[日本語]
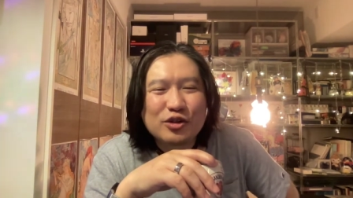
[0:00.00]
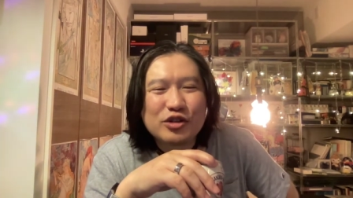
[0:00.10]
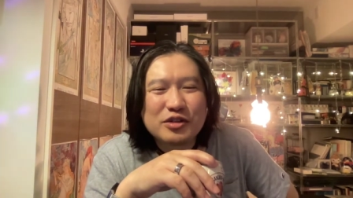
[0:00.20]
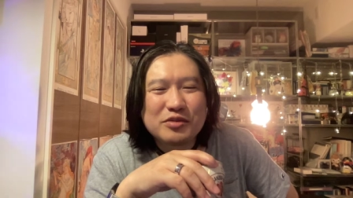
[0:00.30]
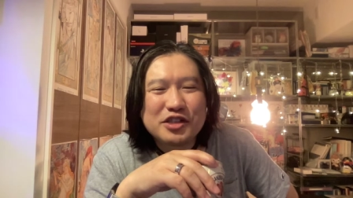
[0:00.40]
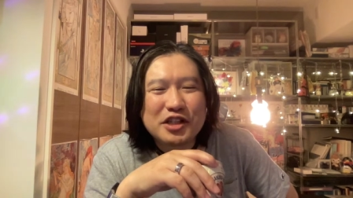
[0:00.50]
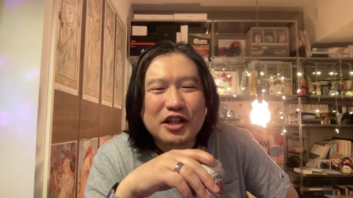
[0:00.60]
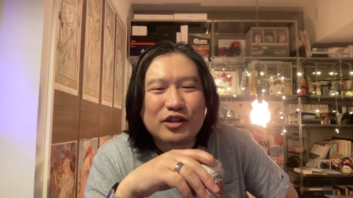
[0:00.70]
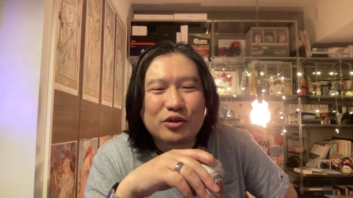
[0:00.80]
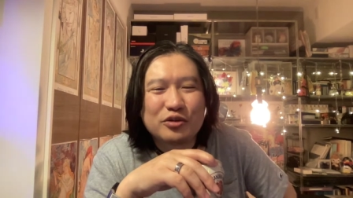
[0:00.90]
惜しみして
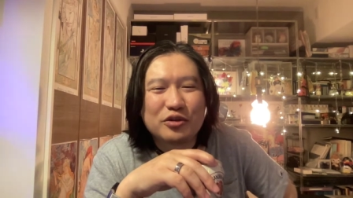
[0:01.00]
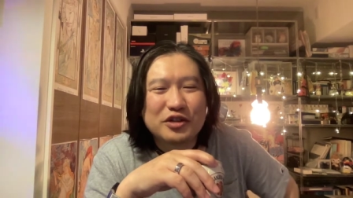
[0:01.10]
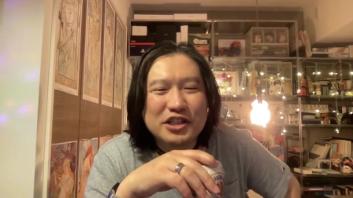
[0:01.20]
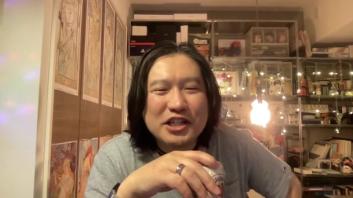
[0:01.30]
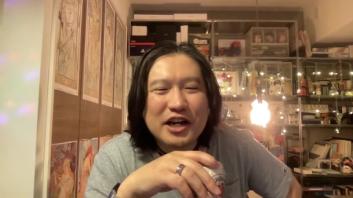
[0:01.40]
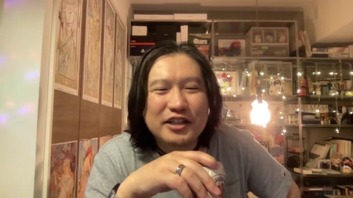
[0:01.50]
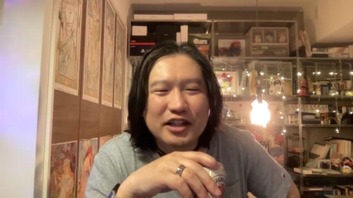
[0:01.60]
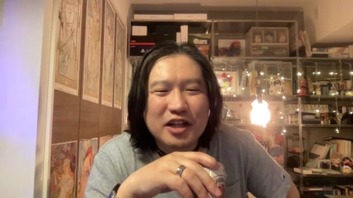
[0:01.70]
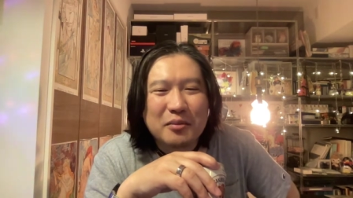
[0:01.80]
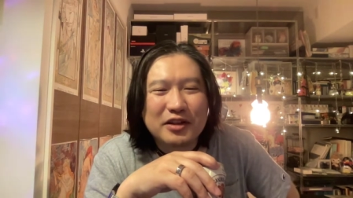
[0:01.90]
たらどんどんいい
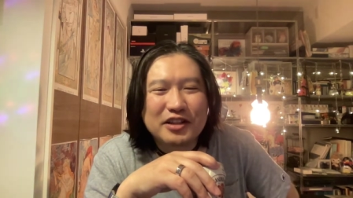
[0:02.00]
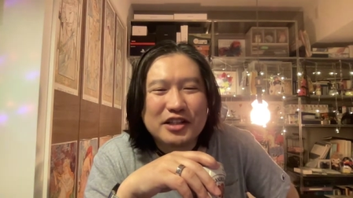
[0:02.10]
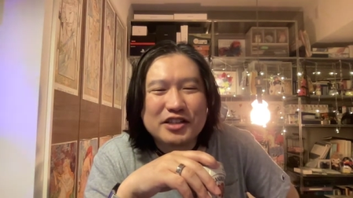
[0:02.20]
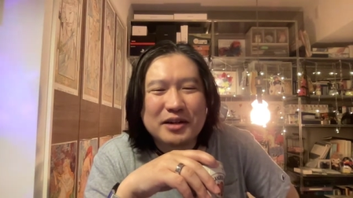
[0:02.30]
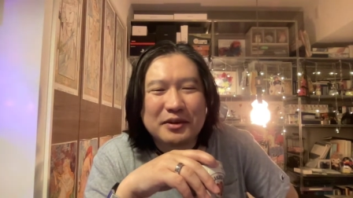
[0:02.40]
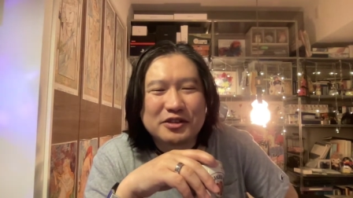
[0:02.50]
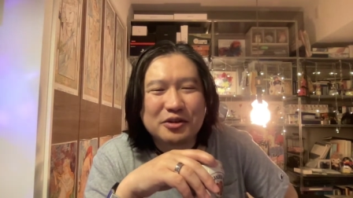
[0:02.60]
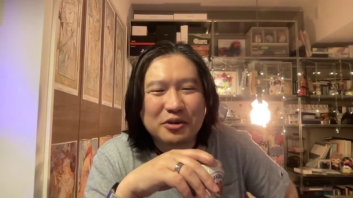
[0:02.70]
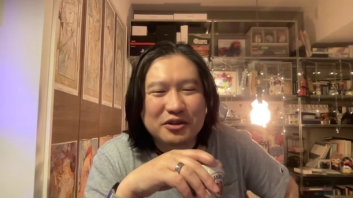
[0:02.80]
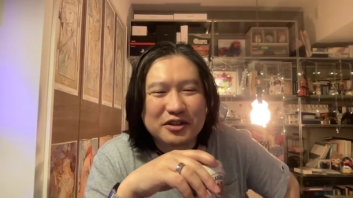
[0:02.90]
アイデア溜まっていっちゃいます
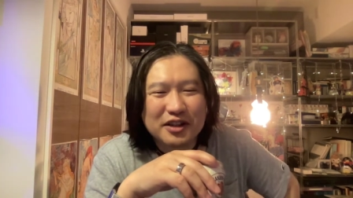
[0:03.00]
よって